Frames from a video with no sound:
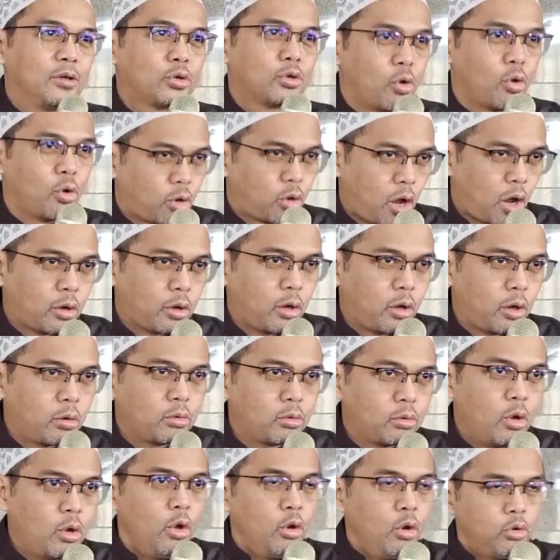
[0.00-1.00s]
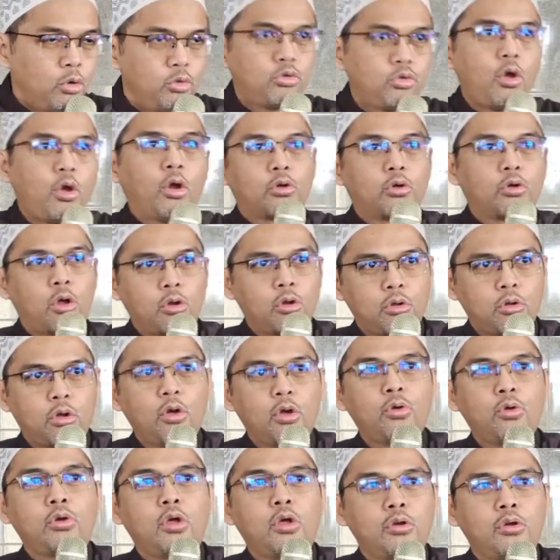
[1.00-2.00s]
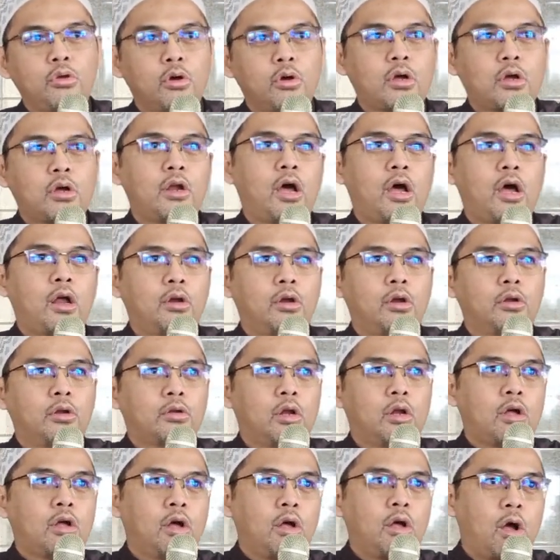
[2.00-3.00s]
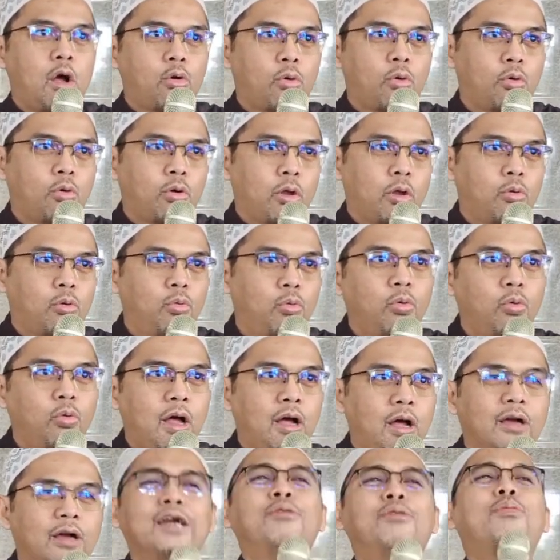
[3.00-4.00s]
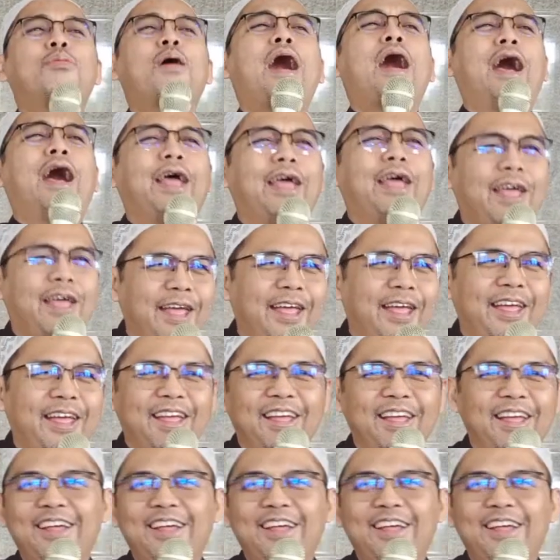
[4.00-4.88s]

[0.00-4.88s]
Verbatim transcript: tong kaget si eta diajak kadang hadir kakak goreng orang kan baik.